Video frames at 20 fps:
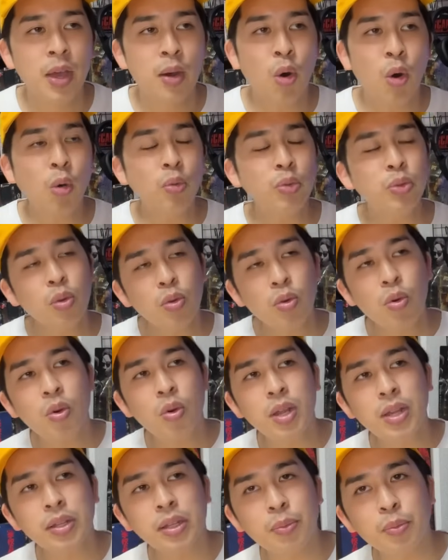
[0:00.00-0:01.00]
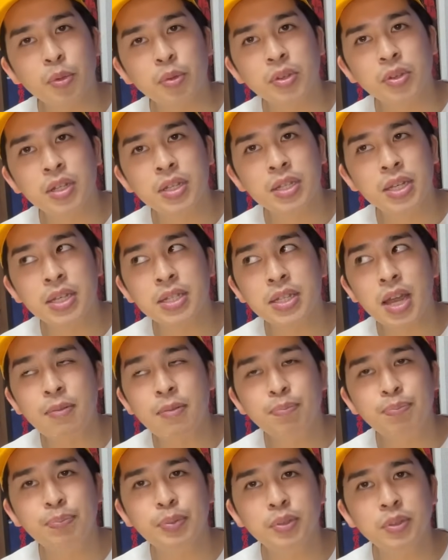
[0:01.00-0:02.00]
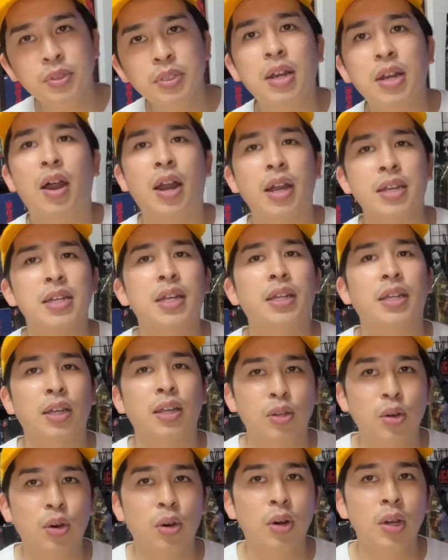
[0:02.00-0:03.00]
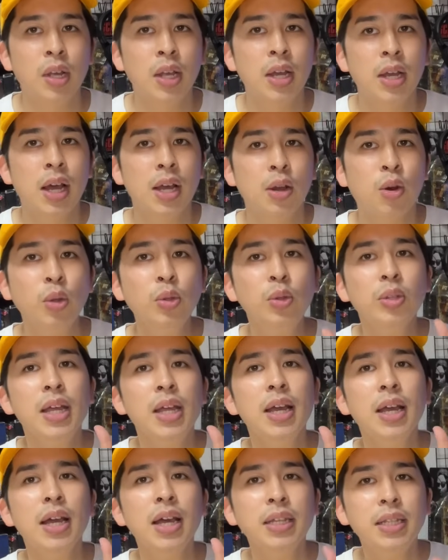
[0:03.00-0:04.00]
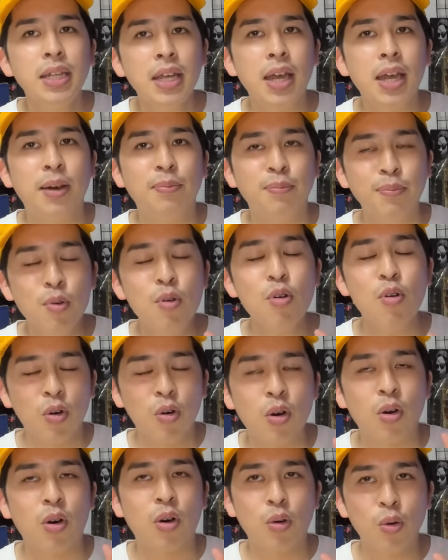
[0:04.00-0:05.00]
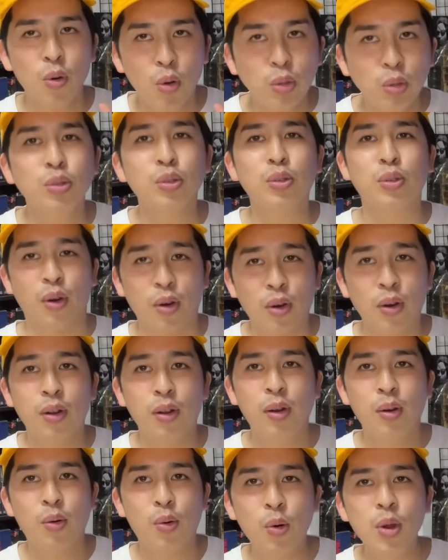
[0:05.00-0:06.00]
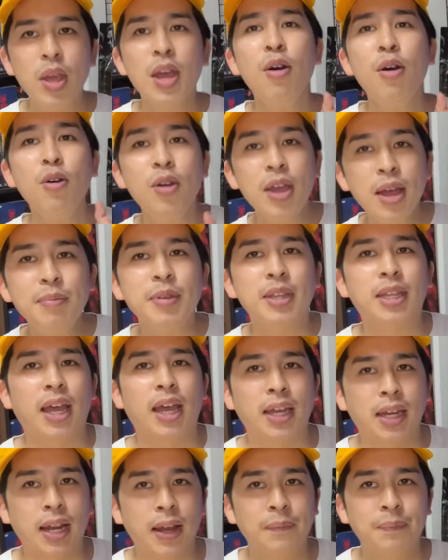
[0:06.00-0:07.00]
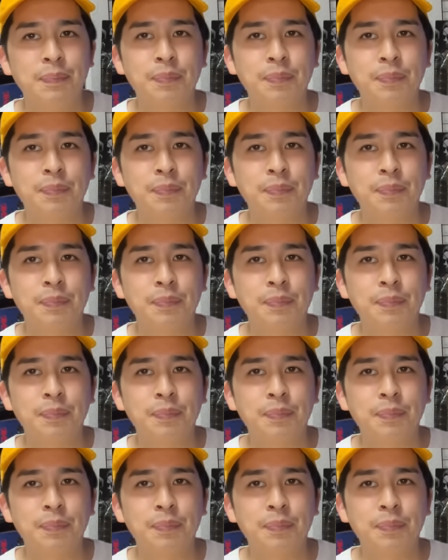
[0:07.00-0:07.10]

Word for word: 本当これ多分2、3分ぐらいの話なんだけど、この段階でもう、おっと、おやおやみたいな、